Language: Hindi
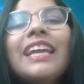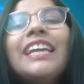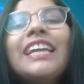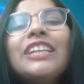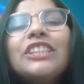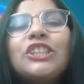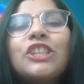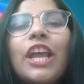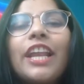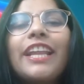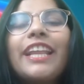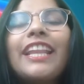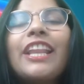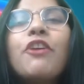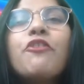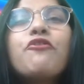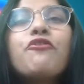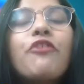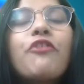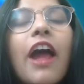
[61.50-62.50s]
चलिए
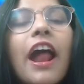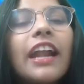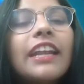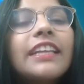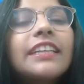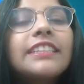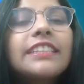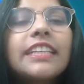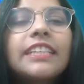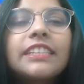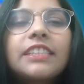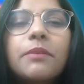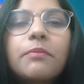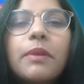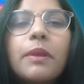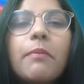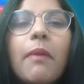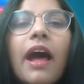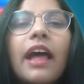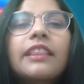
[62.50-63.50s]
लिम्फेटिक सिस्टम
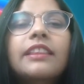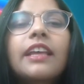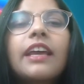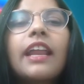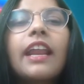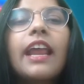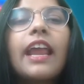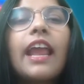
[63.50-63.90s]
की बात कर रहे हैं